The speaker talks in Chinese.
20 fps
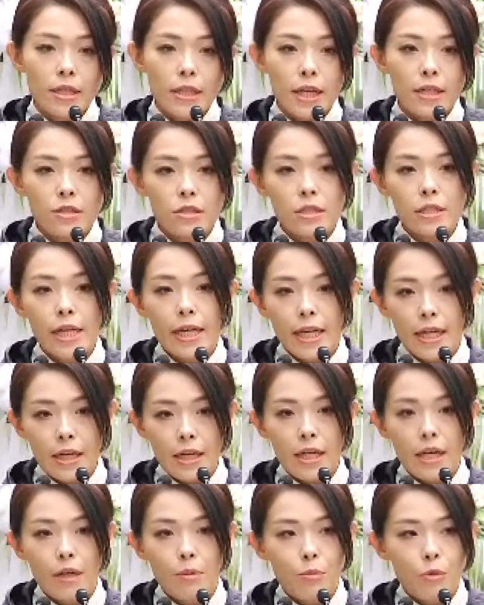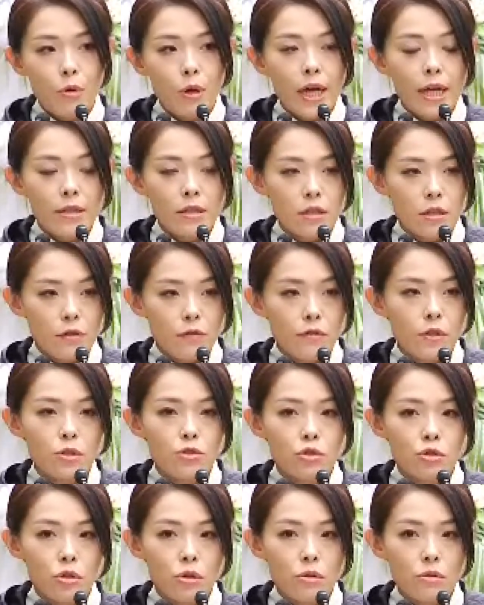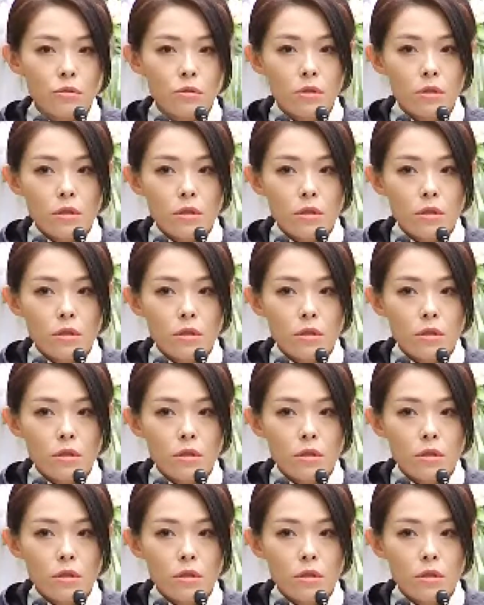但是在刚刚默哀的一分钟，